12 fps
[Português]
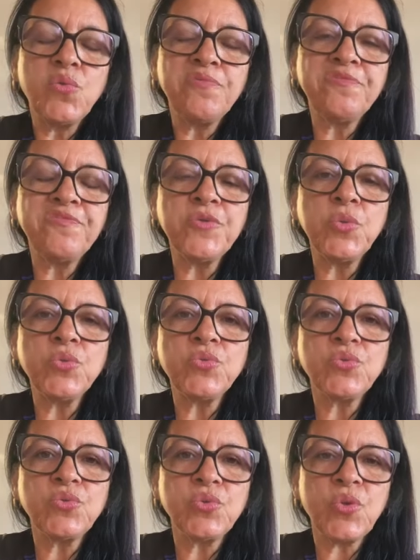O
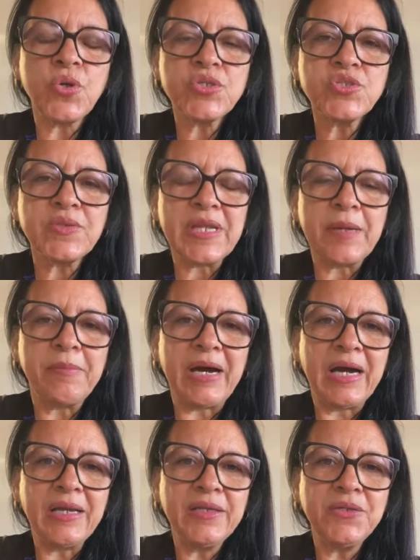fruto do nosso
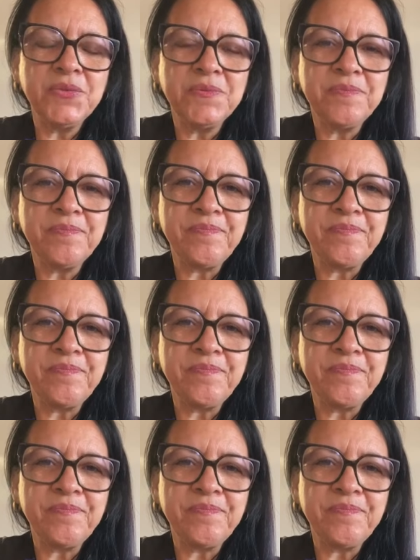trabalho